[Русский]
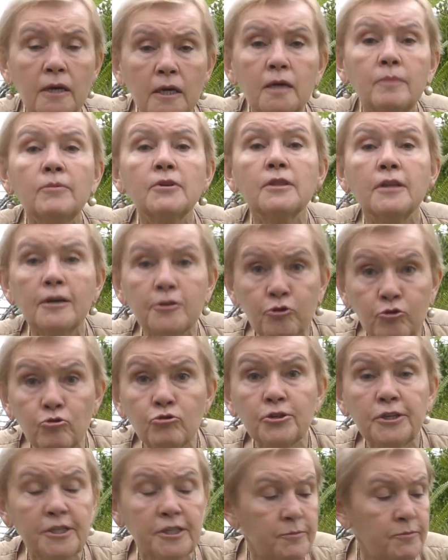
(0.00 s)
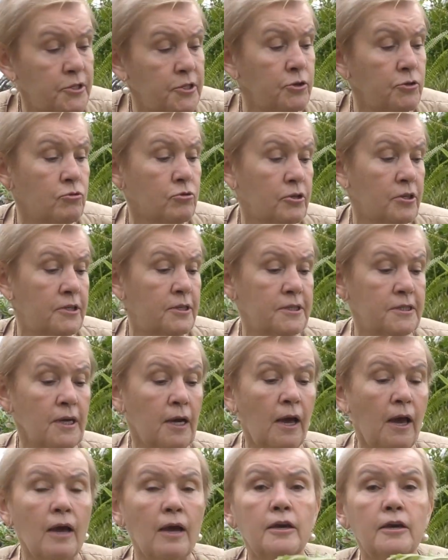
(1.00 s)
именно оттуда, из Ники Орхиц.
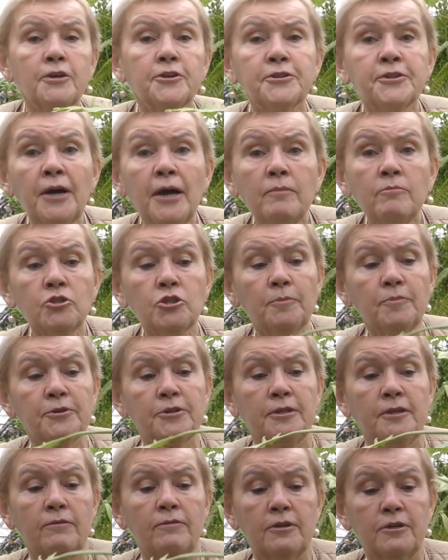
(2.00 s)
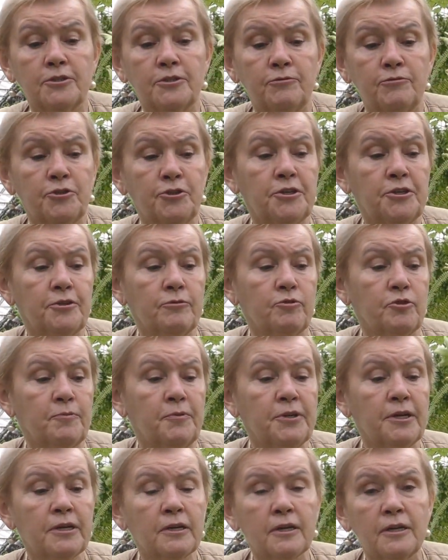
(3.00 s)
И там же продавалась вот эта вот
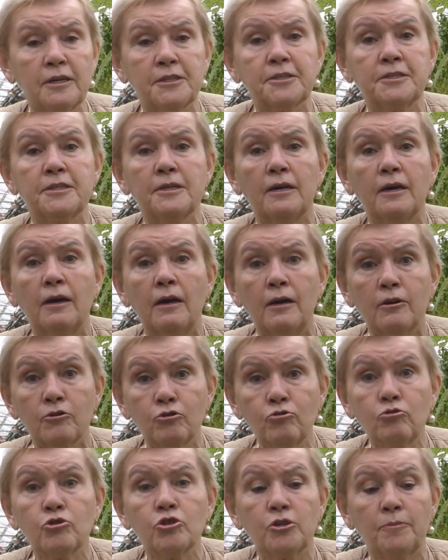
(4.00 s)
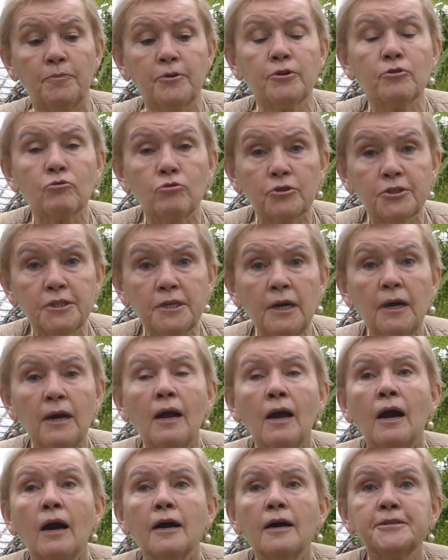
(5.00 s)
прекрасная тоже перозия,
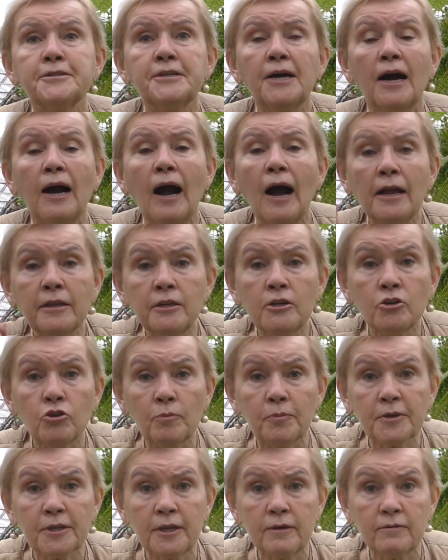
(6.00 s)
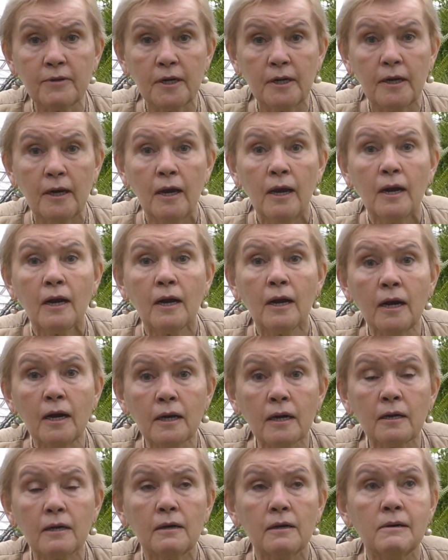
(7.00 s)
хотя они ее продавали
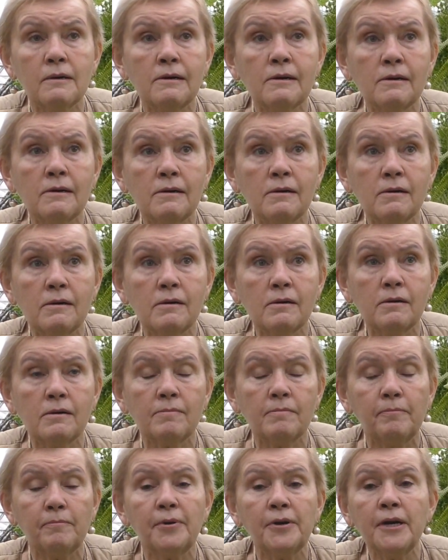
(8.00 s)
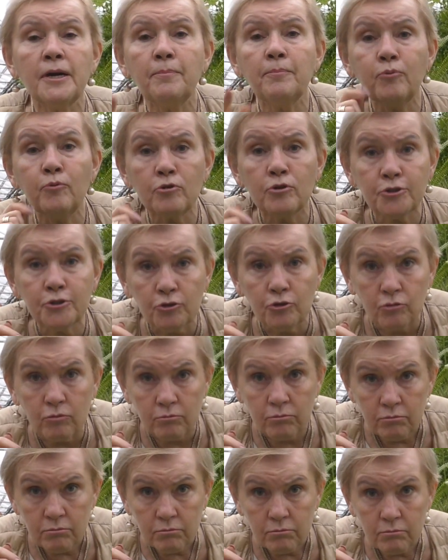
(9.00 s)
как э,
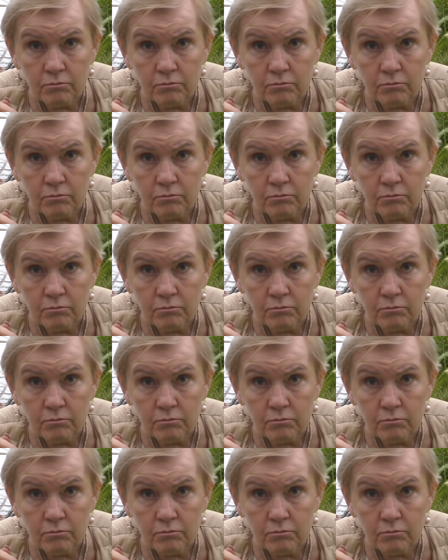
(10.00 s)
полиподиум